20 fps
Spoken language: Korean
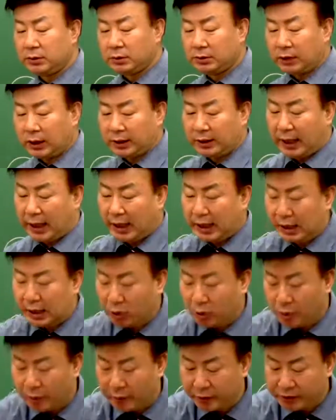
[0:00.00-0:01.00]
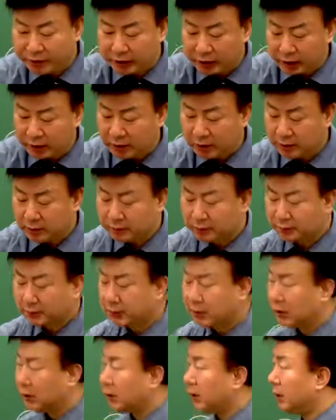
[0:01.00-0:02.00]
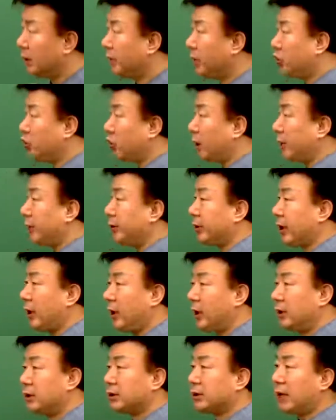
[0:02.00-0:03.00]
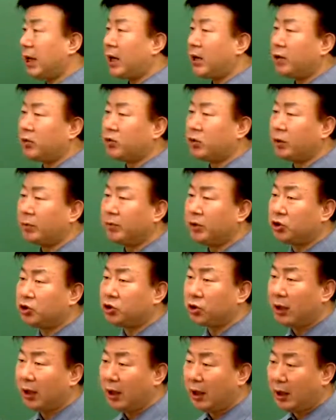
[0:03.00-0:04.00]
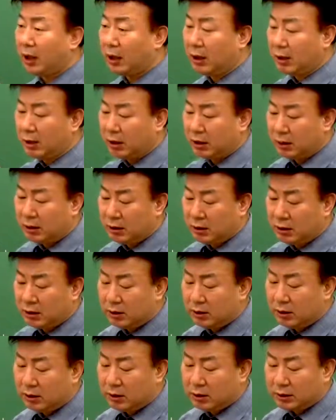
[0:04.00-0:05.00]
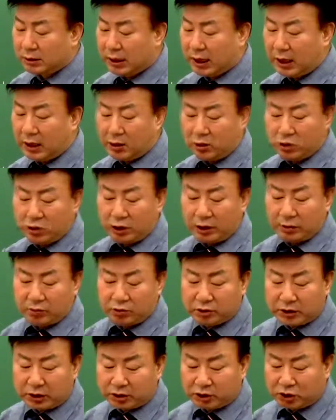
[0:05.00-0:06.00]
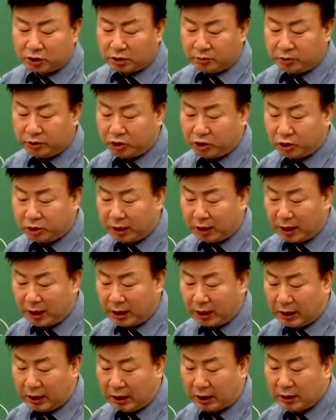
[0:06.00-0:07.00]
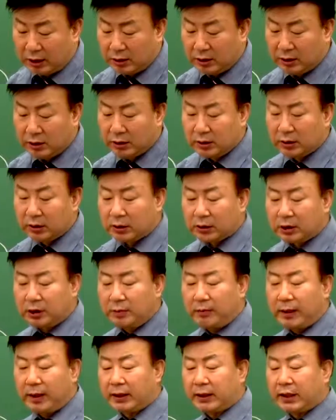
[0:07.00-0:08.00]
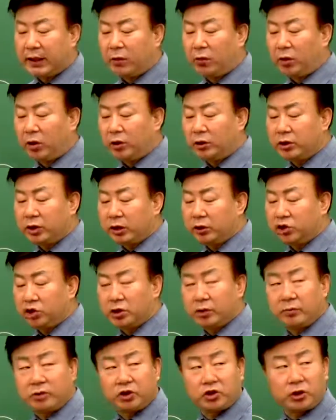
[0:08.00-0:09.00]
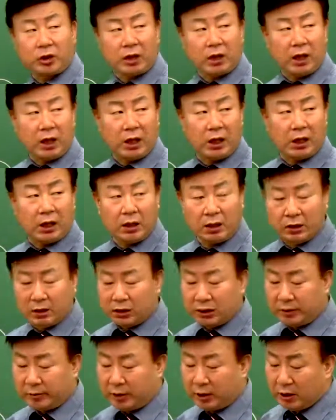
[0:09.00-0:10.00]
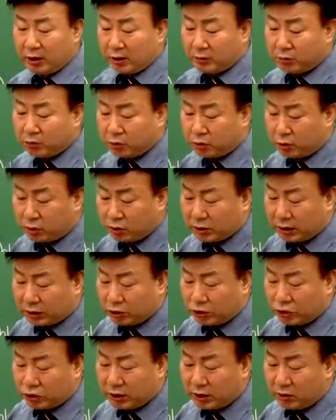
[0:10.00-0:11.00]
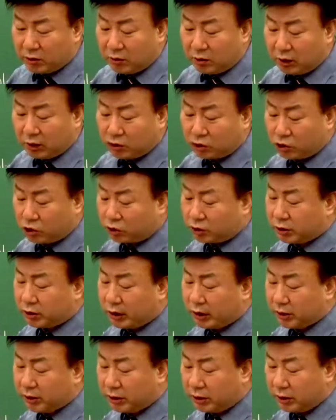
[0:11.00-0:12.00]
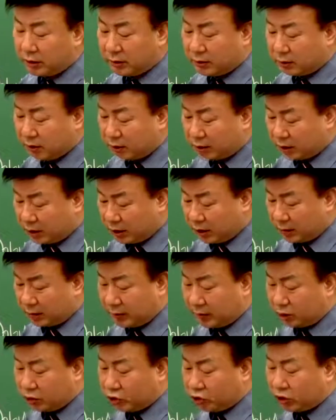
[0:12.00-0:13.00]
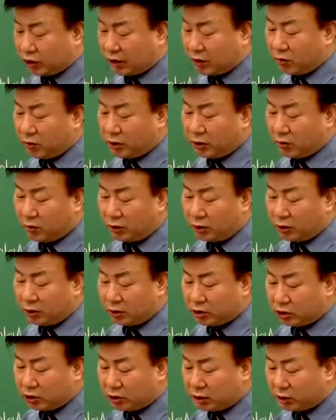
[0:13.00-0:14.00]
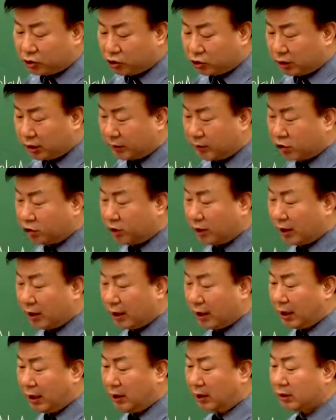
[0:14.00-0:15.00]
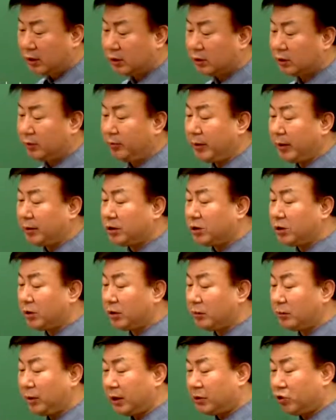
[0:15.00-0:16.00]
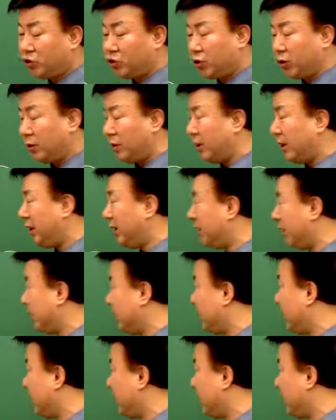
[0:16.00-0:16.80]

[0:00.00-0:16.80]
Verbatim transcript: 자, 양가로 5번 봅시다. 밑줄 갑니다. 상속 밑줄 하나. 상속의 무상 취득 밑줄 하나. 그 밖에 원이나 취득 밑줄 하나. 그 다음에 부동산 유상, 아, 주택, 죄송합니다. 유상과를 원인으로 취득하는 주택 밑줄 하나. 그래서 몇 줄, 몇 줄, 에이